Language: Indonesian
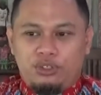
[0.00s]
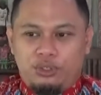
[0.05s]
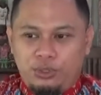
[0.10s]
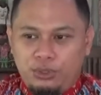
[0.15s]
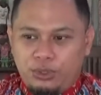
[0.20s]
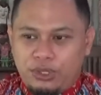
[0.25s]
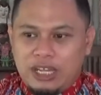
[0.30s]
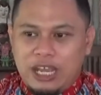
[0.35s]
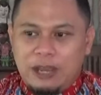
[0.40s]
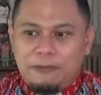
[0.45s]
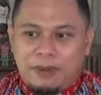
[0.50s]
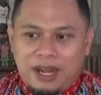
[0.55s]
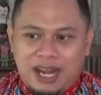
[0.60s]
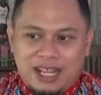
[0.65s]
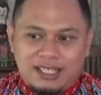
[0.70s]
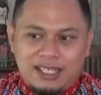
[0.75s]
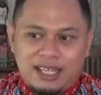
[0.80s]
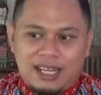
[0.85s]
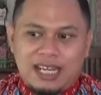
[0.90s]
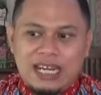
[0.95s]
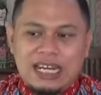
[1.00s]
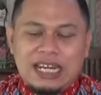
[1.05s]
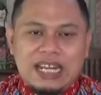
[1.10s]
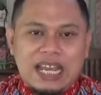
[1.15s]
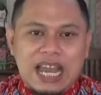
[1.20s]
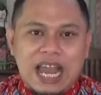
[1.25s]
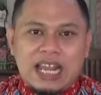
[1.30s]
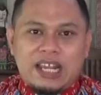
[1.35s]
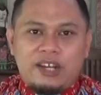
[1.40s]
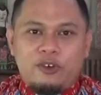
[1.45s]
juga merasakan
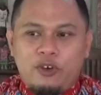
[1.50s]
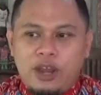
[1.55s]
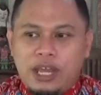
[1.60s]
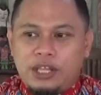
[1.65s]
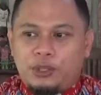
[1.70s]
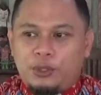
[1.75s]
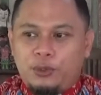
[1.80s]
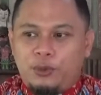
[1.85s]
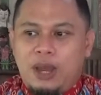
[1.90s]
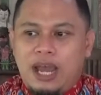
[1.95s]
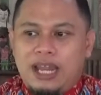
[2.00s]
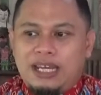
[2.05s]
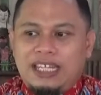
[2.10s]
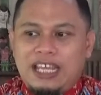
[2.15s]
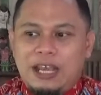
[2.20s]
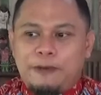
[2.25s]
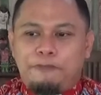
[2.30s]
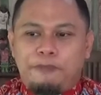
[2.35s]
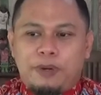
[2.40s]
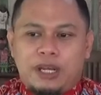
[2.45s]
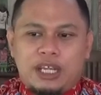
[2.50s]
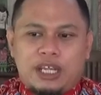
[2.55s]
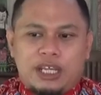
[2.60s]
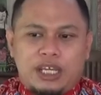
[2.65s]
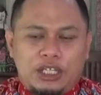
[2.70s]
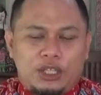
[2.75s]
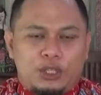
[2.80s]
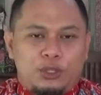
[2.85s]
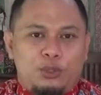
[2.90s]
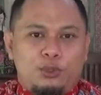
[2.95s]
keagungan Tuhan yang
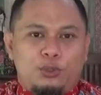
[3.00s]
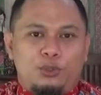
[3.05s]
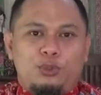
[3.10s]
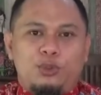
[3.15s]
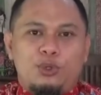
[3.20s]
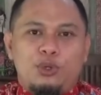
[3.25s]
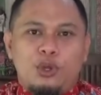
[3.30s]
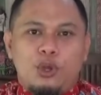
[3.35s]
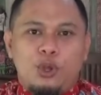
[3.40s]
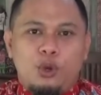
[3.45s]
begitu